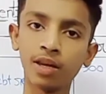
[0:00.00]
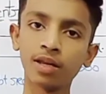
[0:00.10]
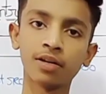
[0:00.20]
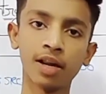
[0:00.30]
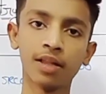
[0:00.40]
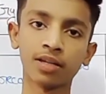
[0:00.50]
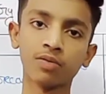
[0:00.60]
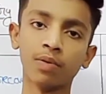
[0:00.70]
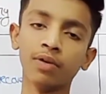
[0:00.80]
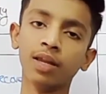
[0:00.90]
पिछले ट्रांजेक्शन
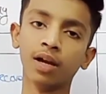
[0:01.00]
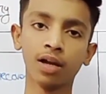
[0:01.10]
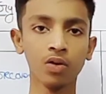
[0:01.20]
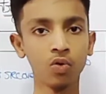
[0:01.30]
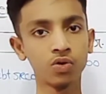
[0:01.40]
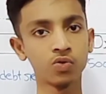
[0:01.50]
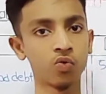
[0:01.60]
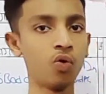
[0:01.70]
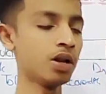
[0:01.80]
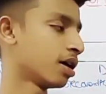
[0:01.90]
में हमने देखा कि गुड्स
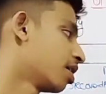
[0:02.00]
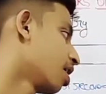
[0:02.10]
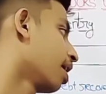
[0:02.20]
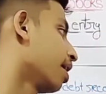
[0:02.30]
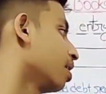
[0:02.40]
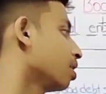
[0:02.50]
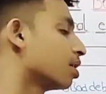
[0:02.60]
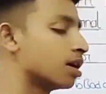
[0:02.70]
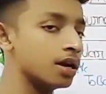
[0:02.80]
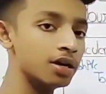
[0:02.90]
सोल्ड कर रहा है
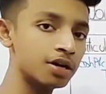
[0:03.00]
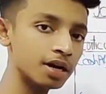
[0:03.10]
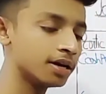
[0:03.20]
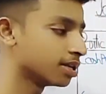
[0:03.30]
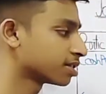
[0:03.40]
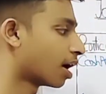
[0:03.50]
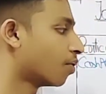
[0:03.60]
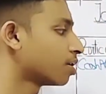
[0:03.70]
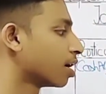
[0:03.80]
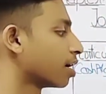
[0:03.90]
ट्रेड
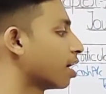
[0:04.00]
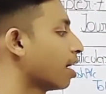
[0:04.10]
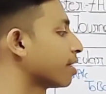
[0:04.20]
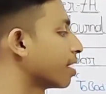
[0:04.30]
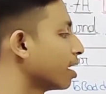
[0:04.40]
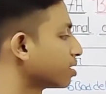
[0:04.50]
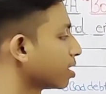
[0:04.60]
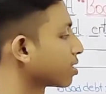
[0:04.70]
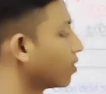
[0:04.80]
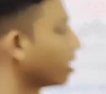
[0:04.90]
डिस्काउंट लग रहा है कैश
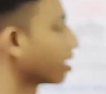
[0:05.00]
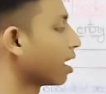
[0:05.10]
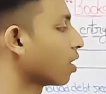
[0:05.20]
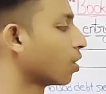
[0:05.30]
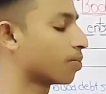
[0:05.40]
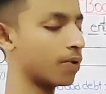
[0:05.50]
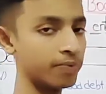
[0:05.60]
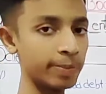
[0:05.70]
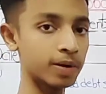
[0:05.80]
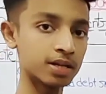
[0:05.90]
डिस्काउंट लग रहा है और
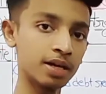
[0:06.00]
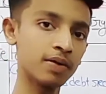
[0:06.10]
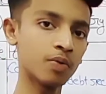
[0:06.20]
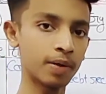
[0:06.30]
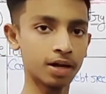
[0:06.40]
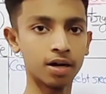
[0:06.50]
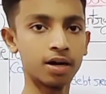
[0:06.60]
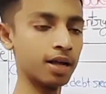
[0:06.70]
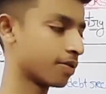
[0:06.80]
फिफ्टी परसेंट ही वो पे कर रहा है